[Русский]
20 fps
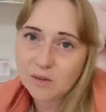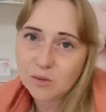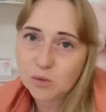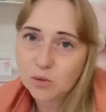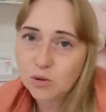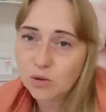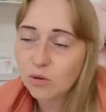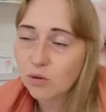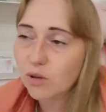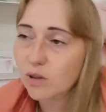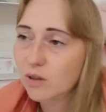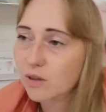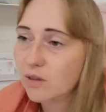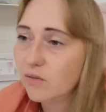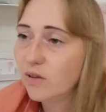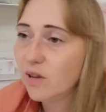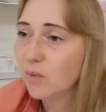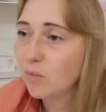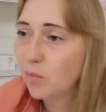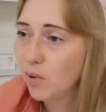У нее их
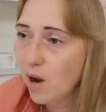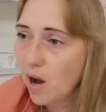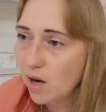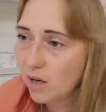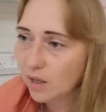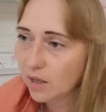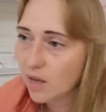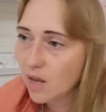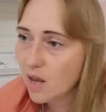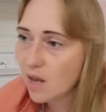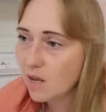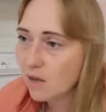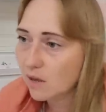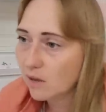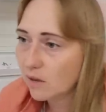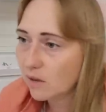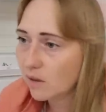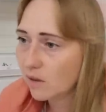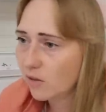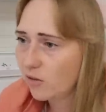две пары,
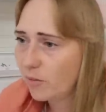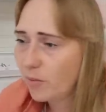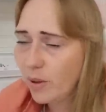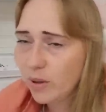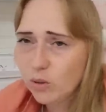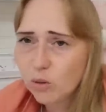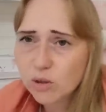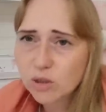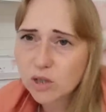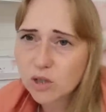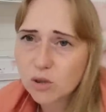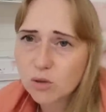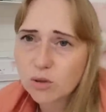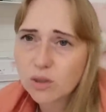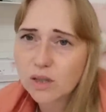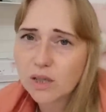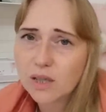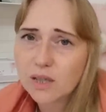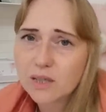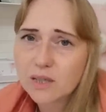э, в полосочку
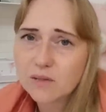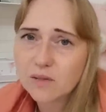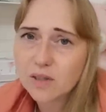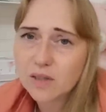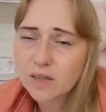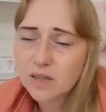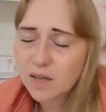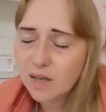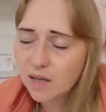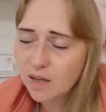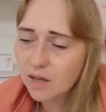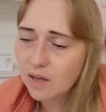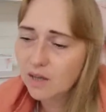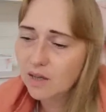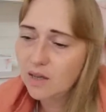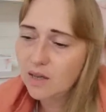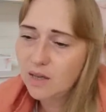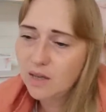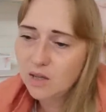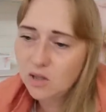такие цветные
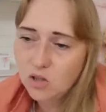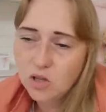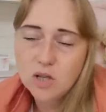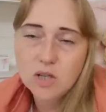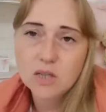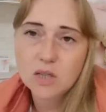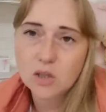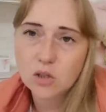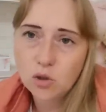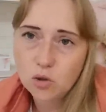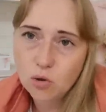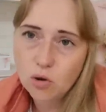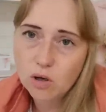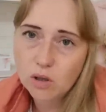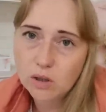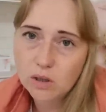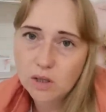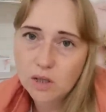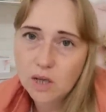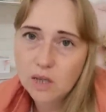и чисто
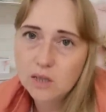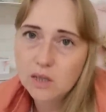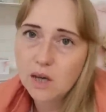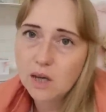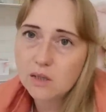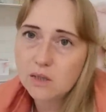черные, они